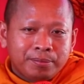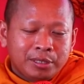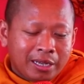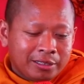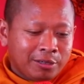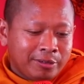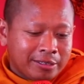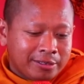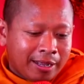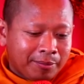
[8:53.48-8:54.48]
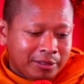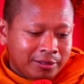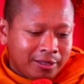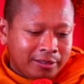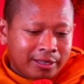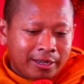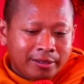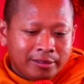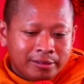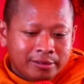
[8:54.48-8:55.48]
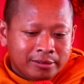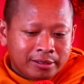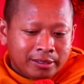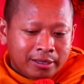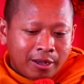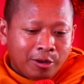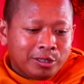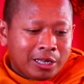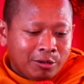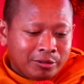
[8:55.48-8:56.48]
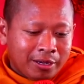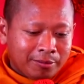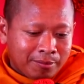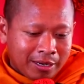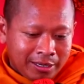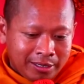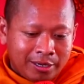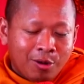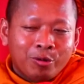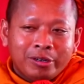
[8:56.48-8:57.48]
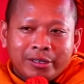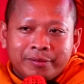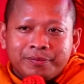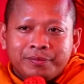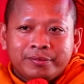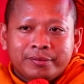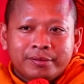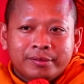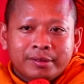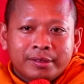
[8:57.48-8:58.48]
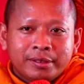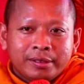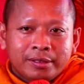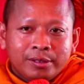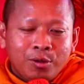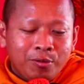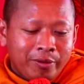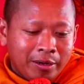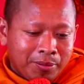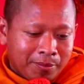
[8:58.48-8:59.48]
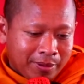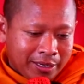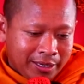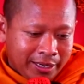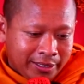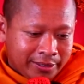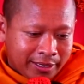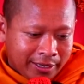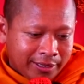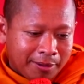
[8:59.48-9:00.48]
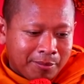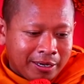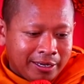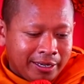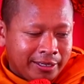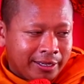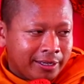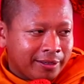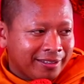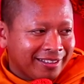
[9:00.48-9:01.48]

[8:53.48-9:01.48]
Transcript: nhà tàu địa slam nâng tàu ta ở trâu tầng bày cột nâng đôi viếng phẩm bày lên anh ấy tạo bày lên này